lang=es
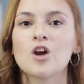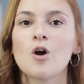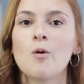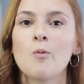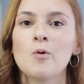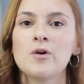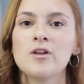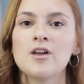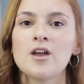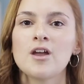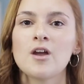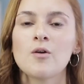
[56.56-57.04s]
de
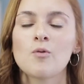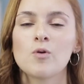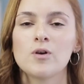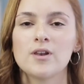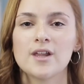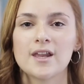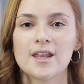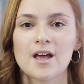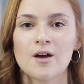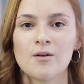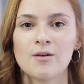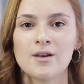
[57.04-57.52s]
comunidades
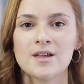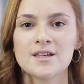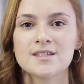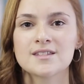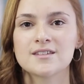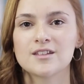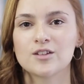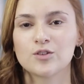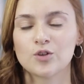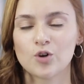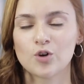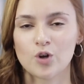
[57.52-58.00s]

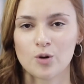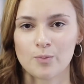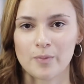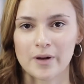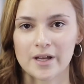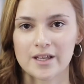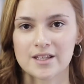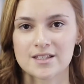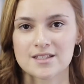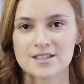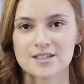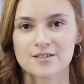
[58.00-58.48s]
vulnerables de todo el
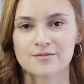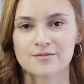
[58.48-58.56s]
país.